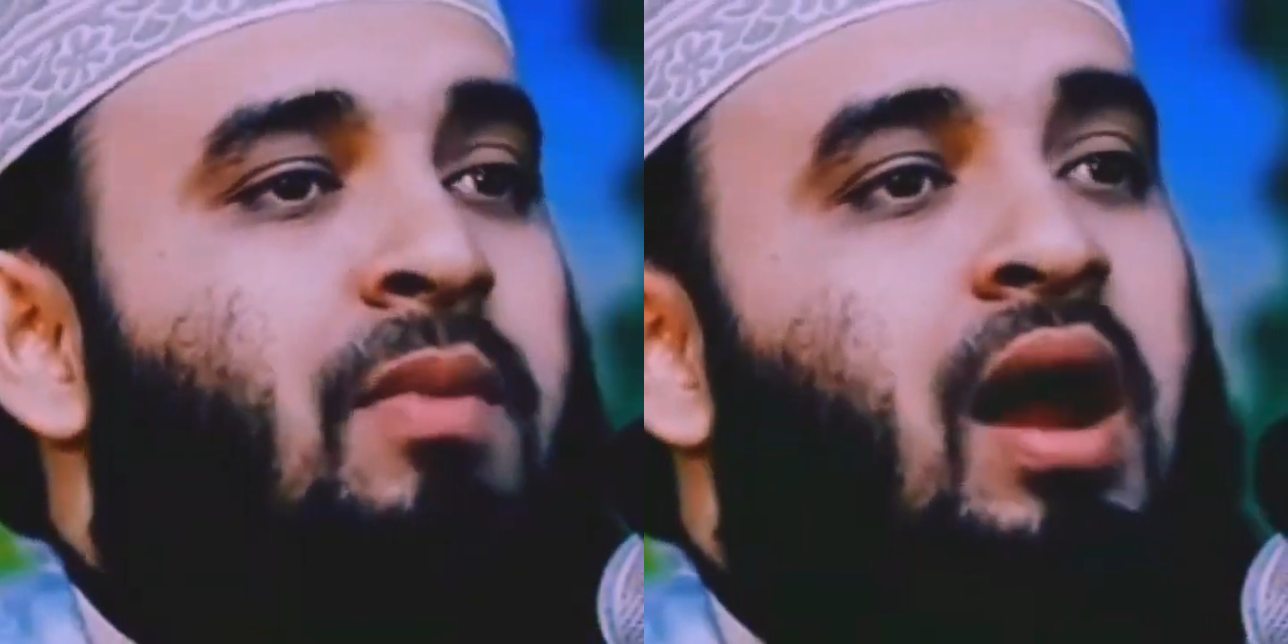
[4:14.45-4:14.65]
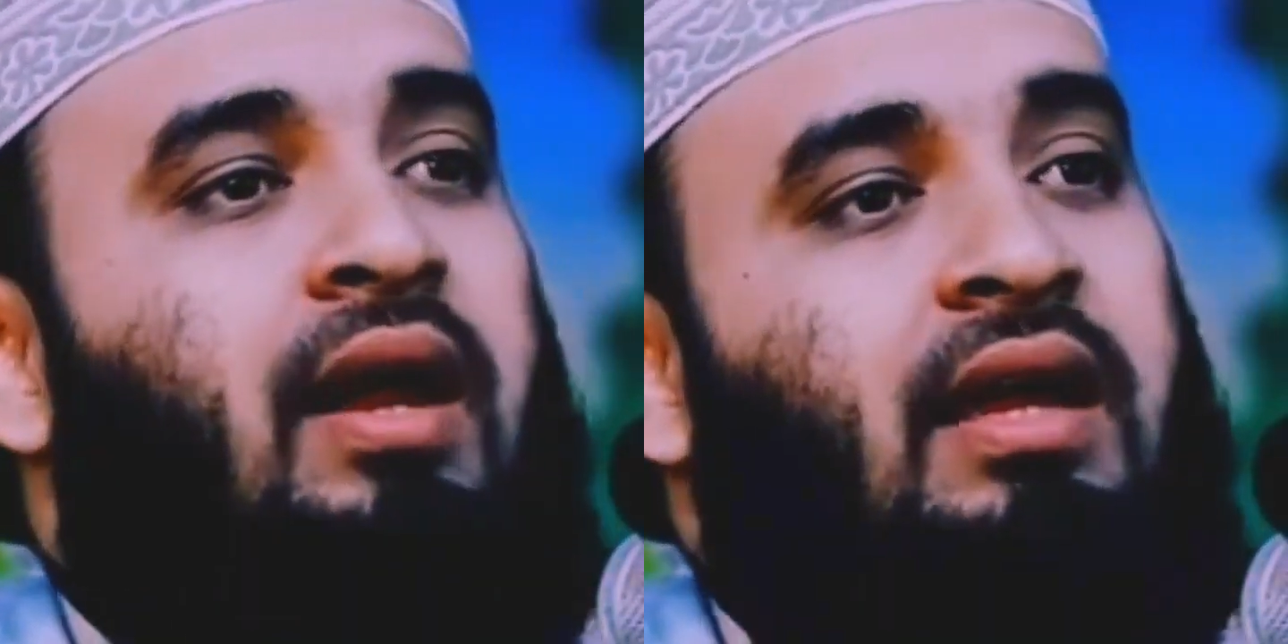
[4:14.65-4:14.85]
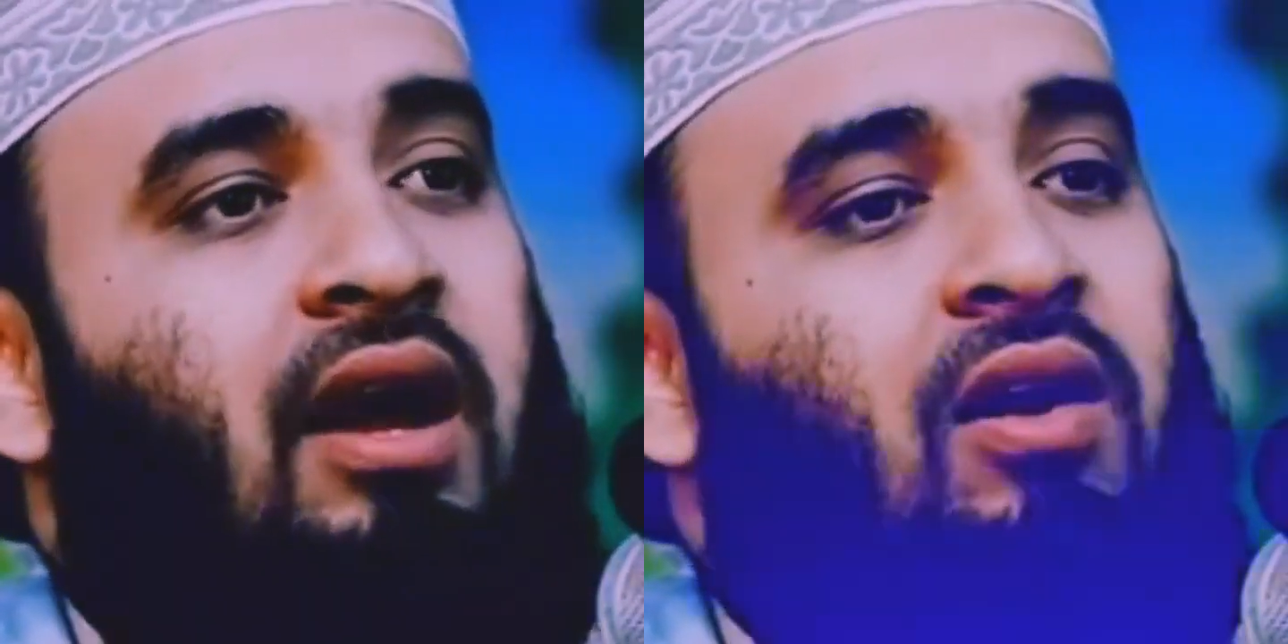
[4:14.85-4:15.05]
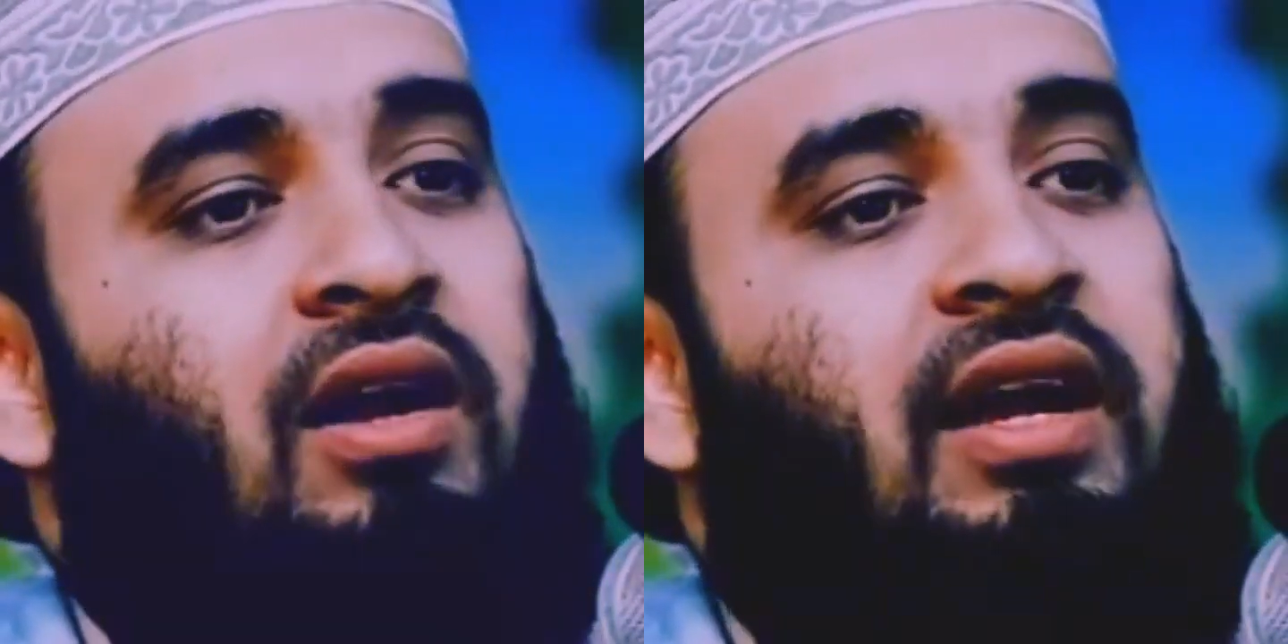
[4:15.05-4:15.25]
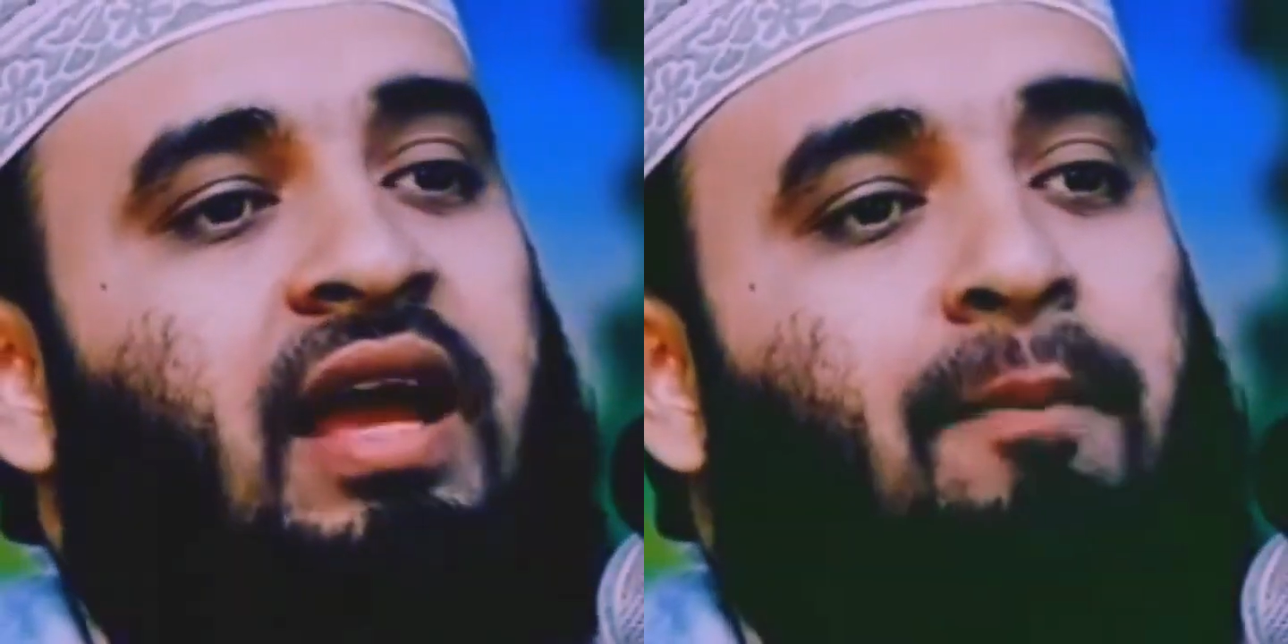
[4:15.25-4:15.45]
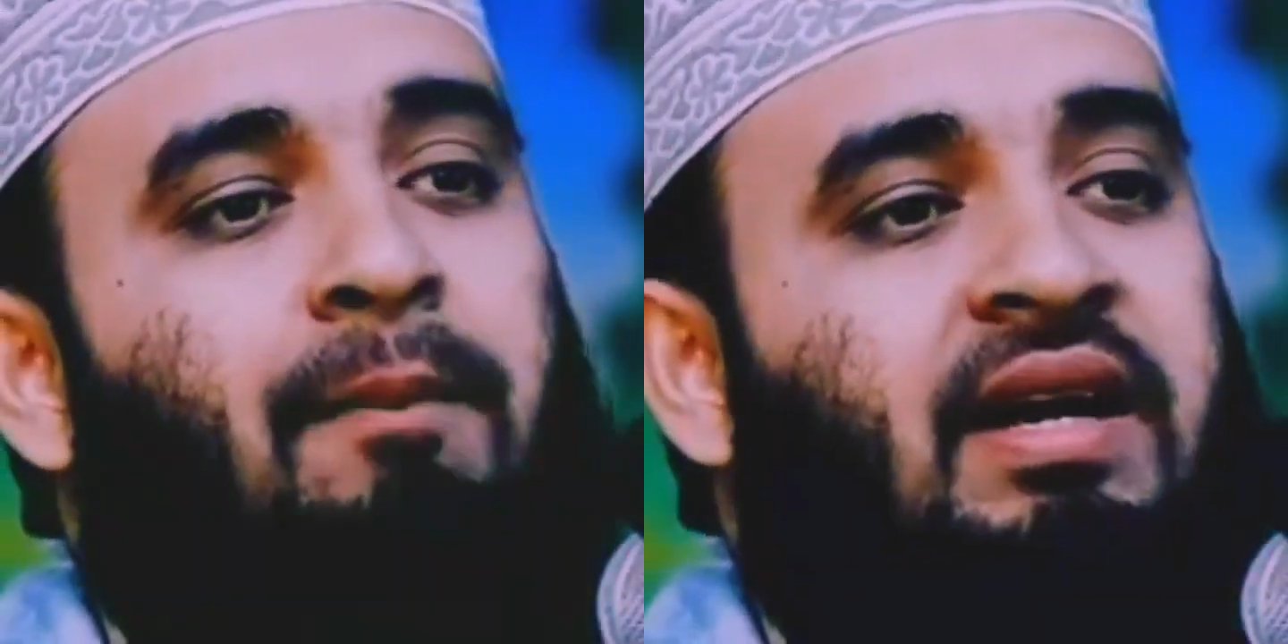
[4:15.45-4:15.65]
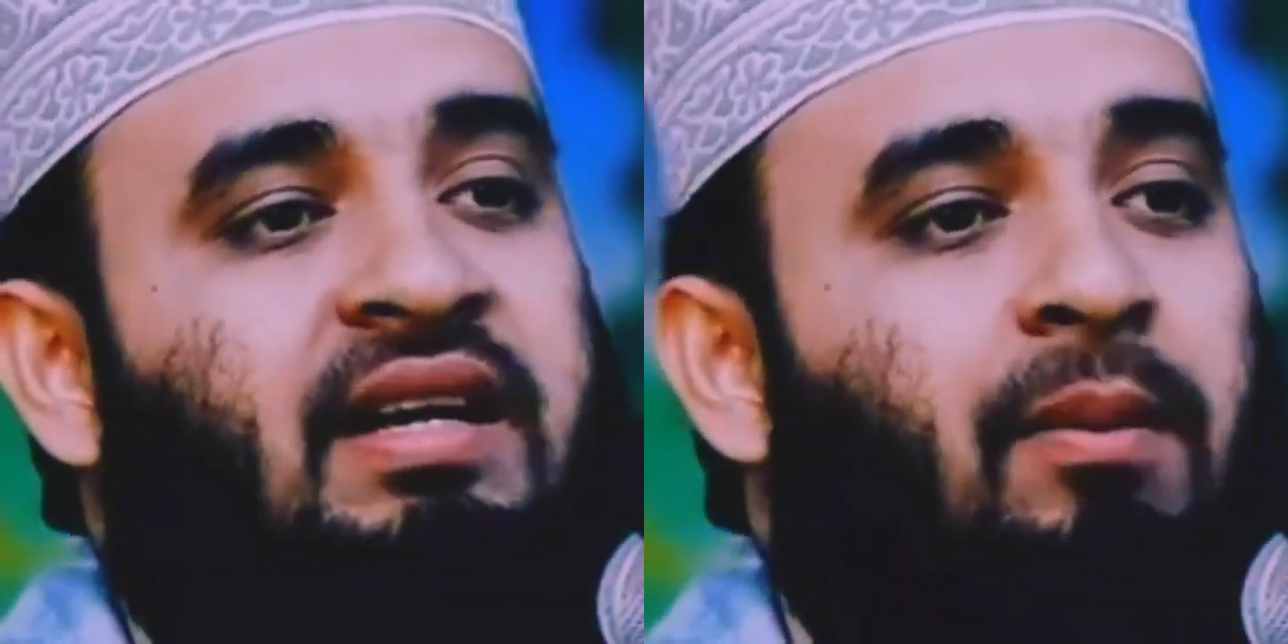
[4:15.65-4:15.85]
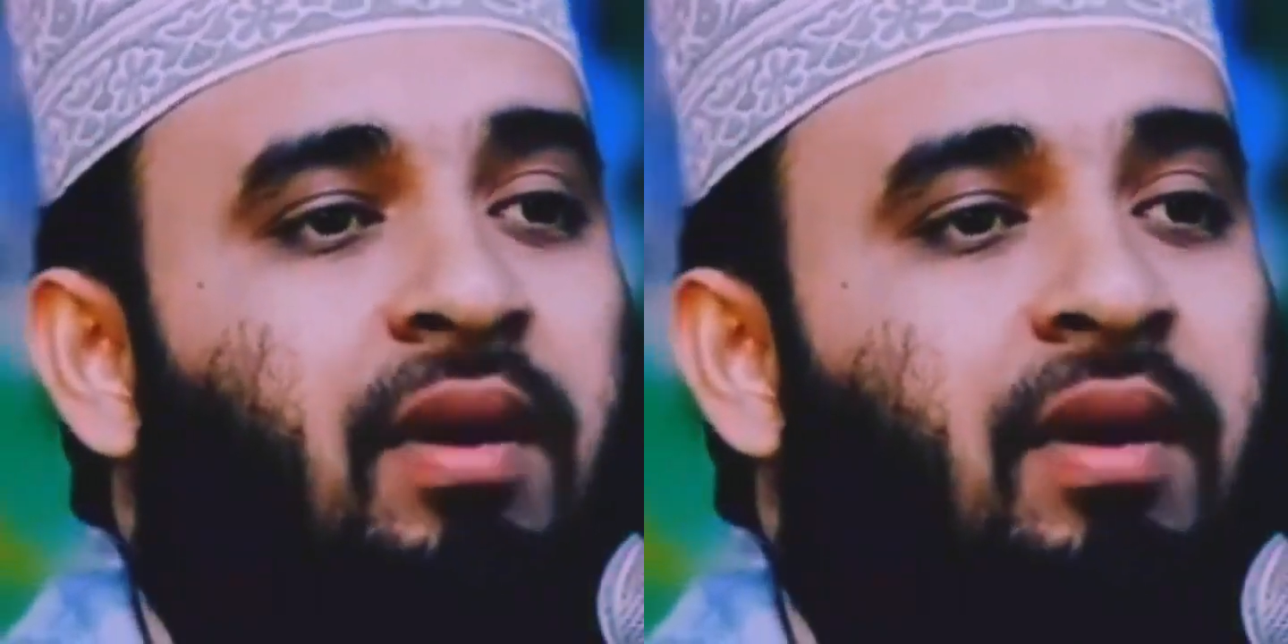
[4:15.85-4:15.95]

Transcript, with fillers: আমেরিকা অলরেডি হ্যাভ বিন